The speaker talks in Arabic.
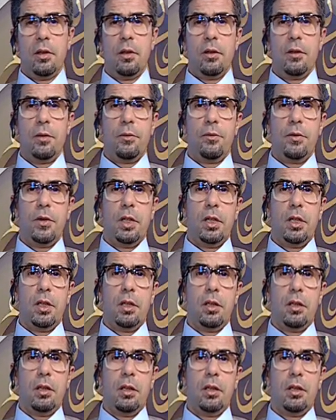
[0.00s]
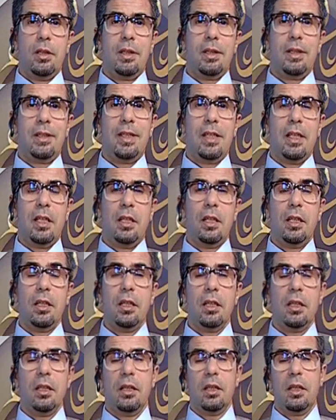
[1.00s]
في
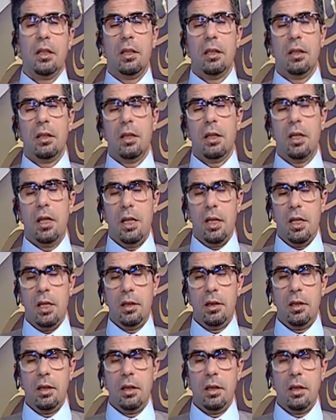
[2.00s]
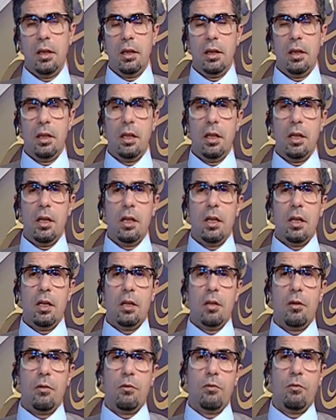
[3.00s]
تاريخنا الحديث
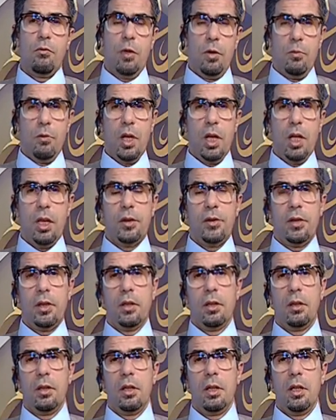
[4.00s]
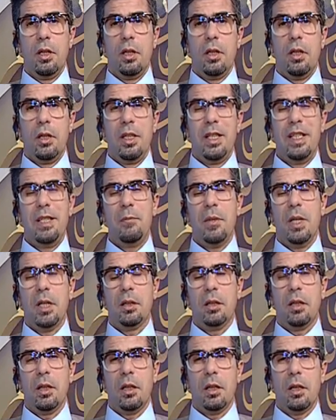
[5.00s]
والمعاصر لما
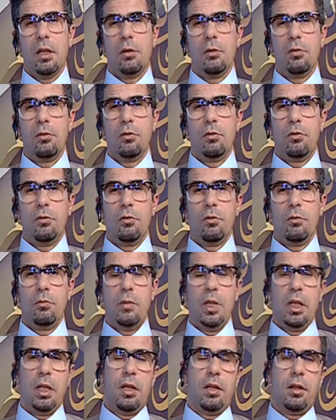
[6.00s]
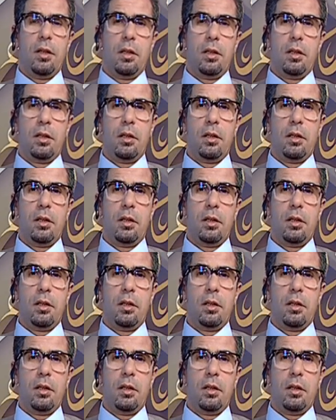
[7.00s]
تركه من أثر